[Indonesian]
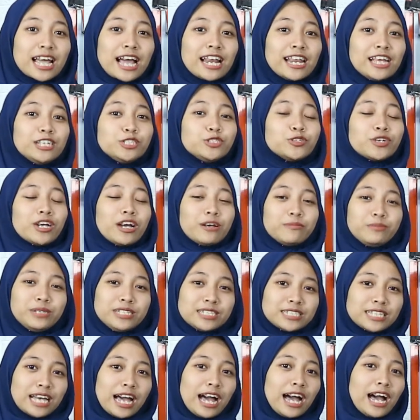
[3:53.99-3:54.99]
kalian juga
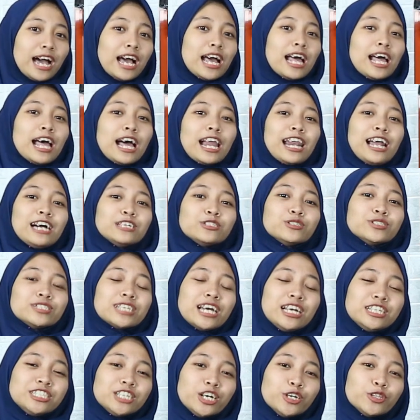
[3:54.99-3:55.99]
bisa langsung
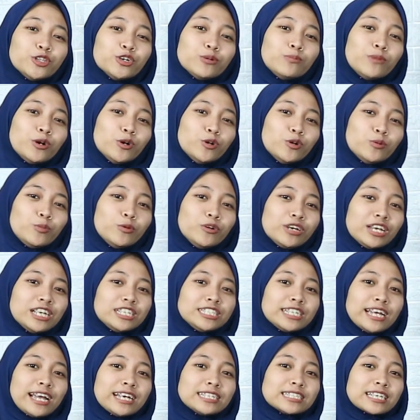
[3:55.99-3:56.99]
saja untuk menghubungi
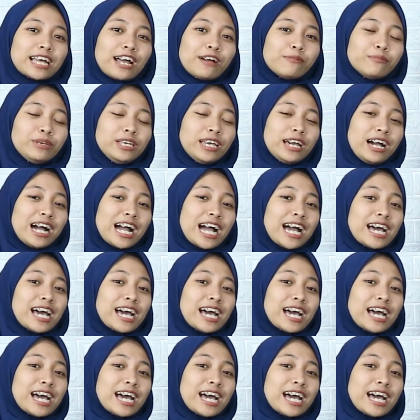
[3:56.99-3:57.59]
CS kami ya,